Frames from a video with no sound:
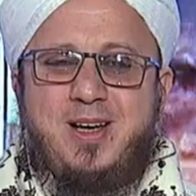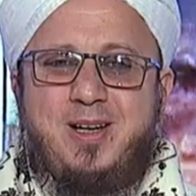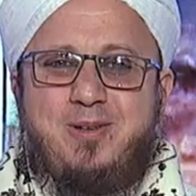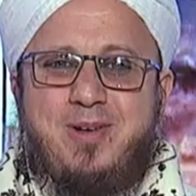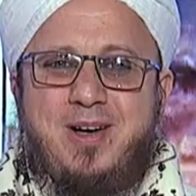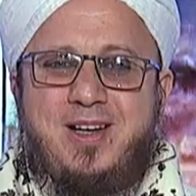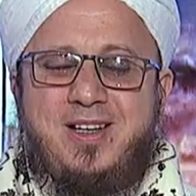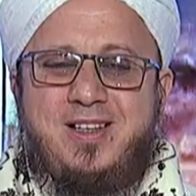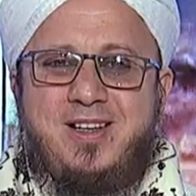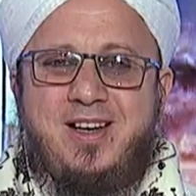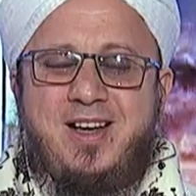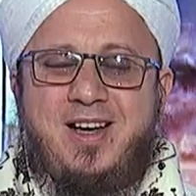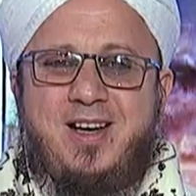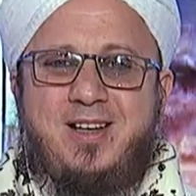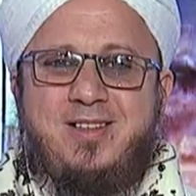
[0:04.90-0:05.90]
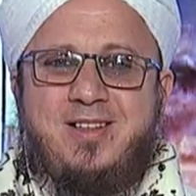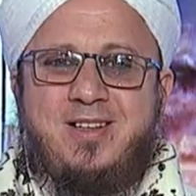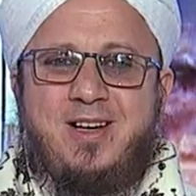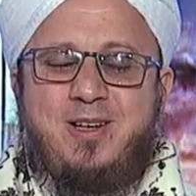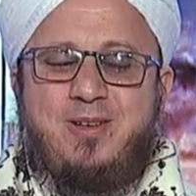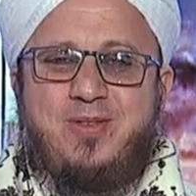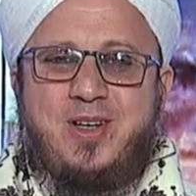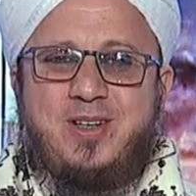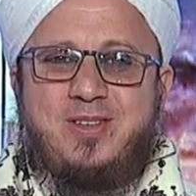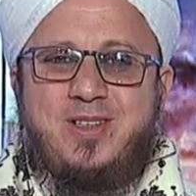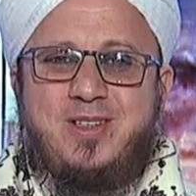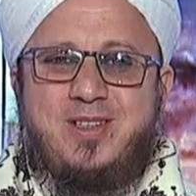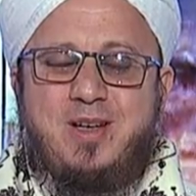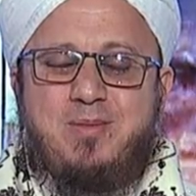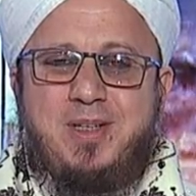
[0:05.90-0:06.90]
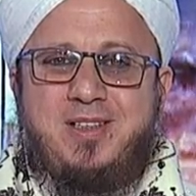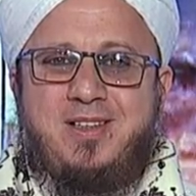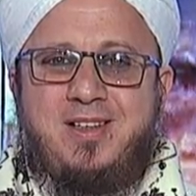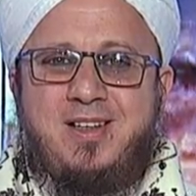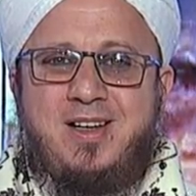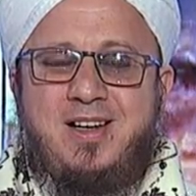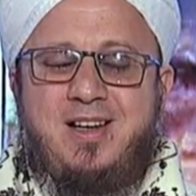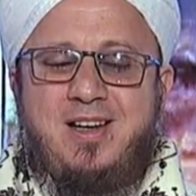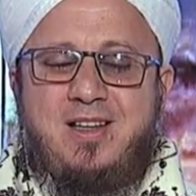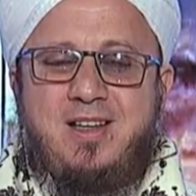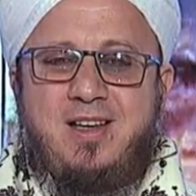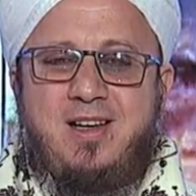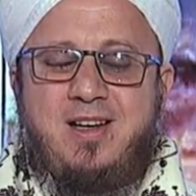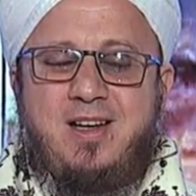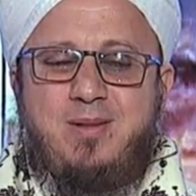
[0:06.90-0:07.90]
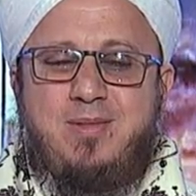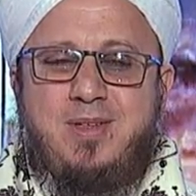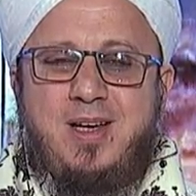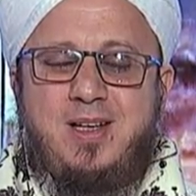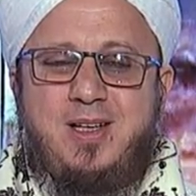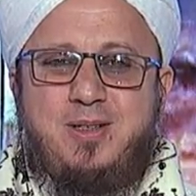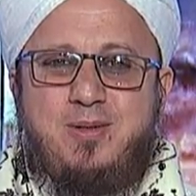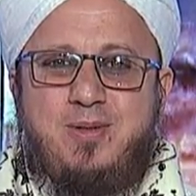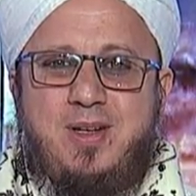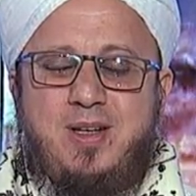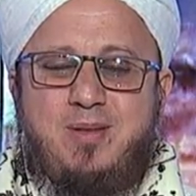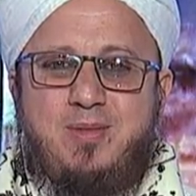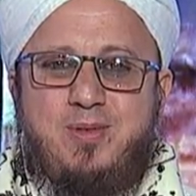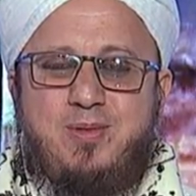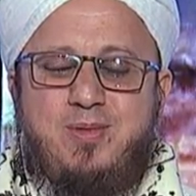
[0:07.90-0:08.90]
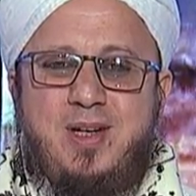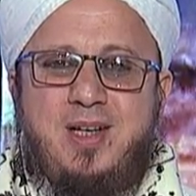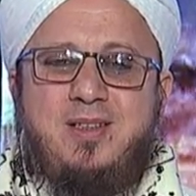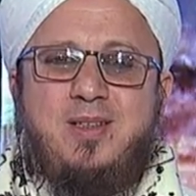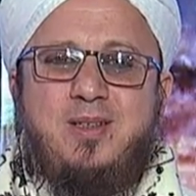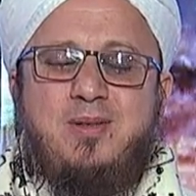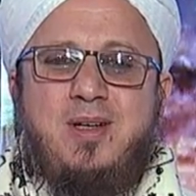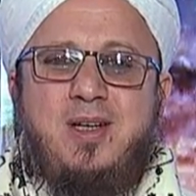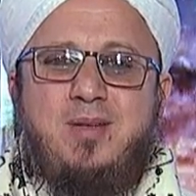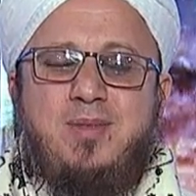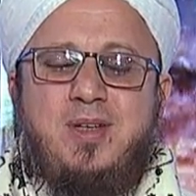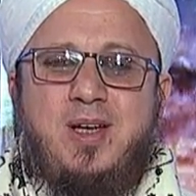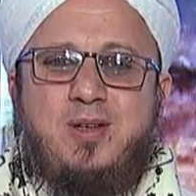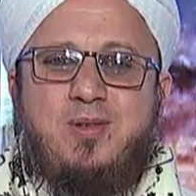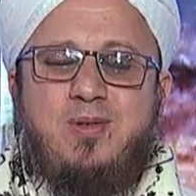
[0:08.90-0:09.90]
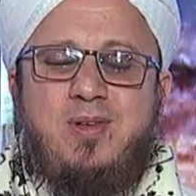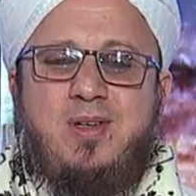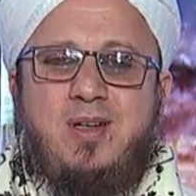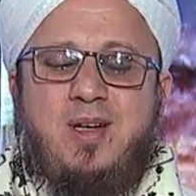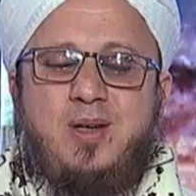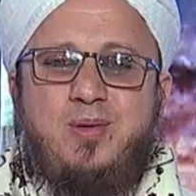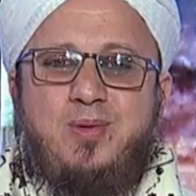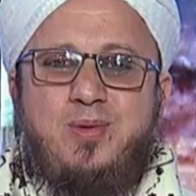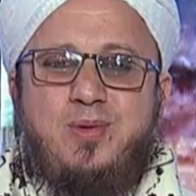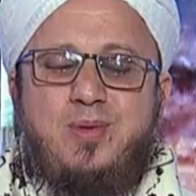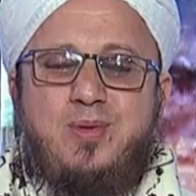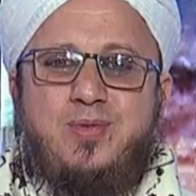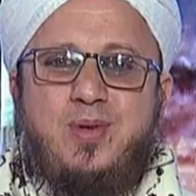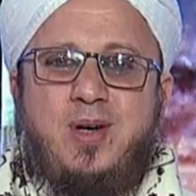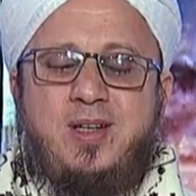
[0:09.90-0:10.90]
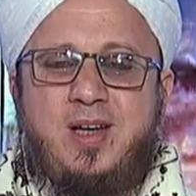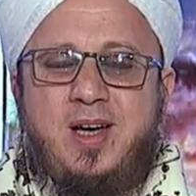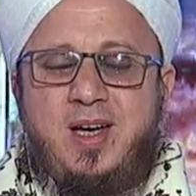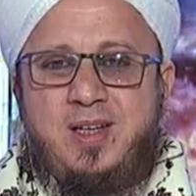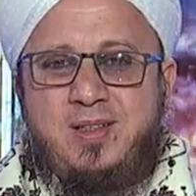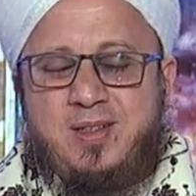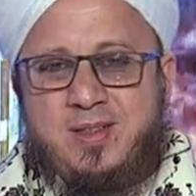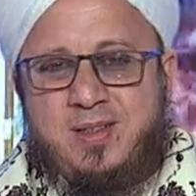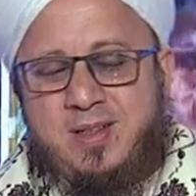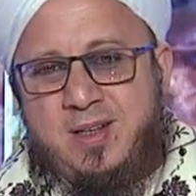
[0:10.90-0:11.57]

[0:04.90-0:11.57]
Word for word: الواحد الأحد الفرد الصمد الذي لم يلد ولم يولد ولم يكن له كفؤا أحد